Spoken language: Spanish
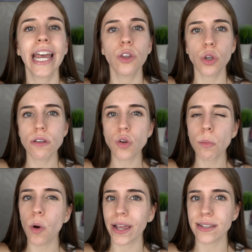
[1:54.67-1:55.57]
Entonces
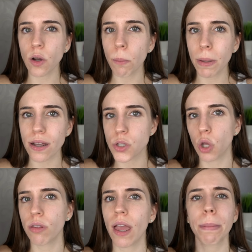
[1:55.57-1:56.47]
como que esta
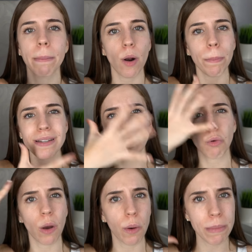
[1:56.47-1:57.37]
combinación de primero pasarte
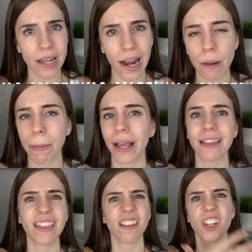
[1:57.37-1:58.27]
un agua micelar para
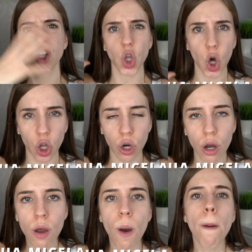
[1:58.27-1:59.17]
quitarte todo,
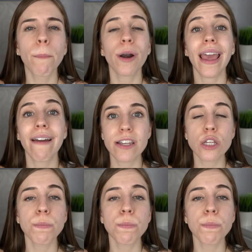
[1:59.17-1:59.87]
porque a veces